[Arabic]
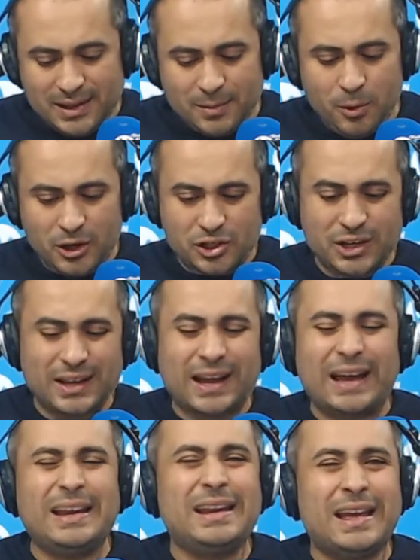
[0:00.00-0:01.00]
بوعشير
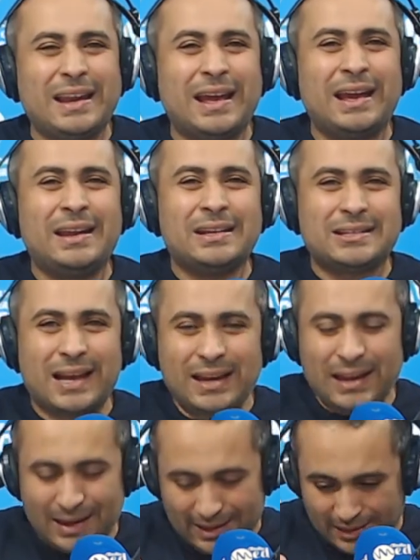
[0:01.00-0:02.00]
خليني أنا أنا
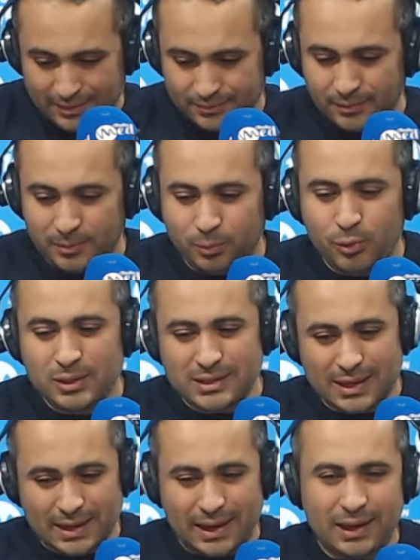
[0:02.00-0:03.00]
صريح بكل
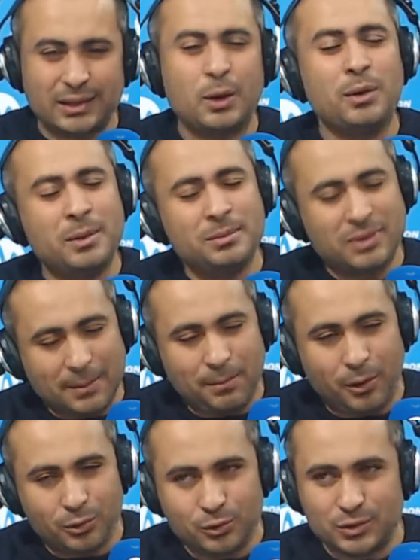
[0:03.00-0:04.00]
صراحة توا
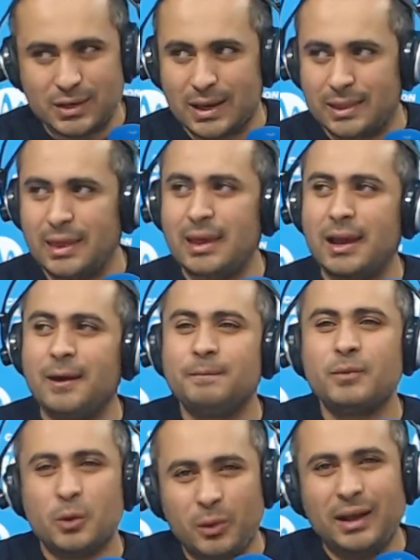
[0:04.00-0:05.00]
نتبعوا الدوسي هذايا
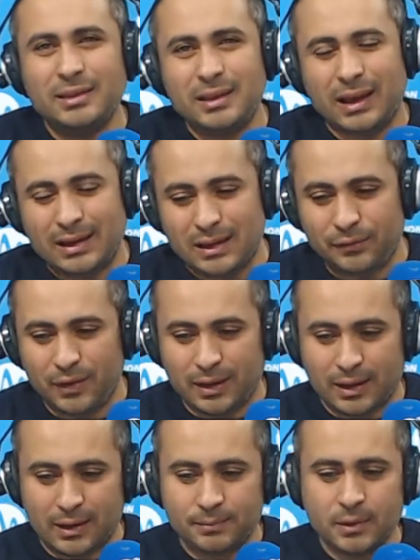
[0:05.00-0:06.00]
وعندي عليه
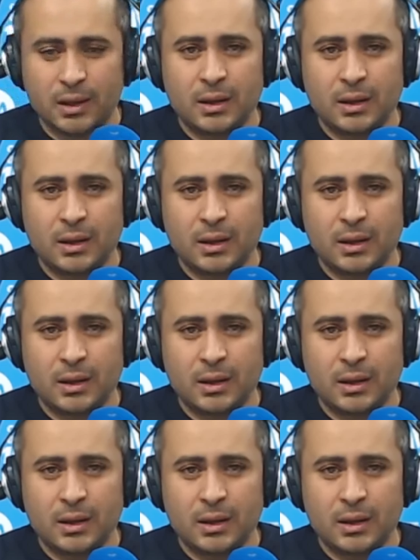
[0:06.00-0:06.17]
فكرة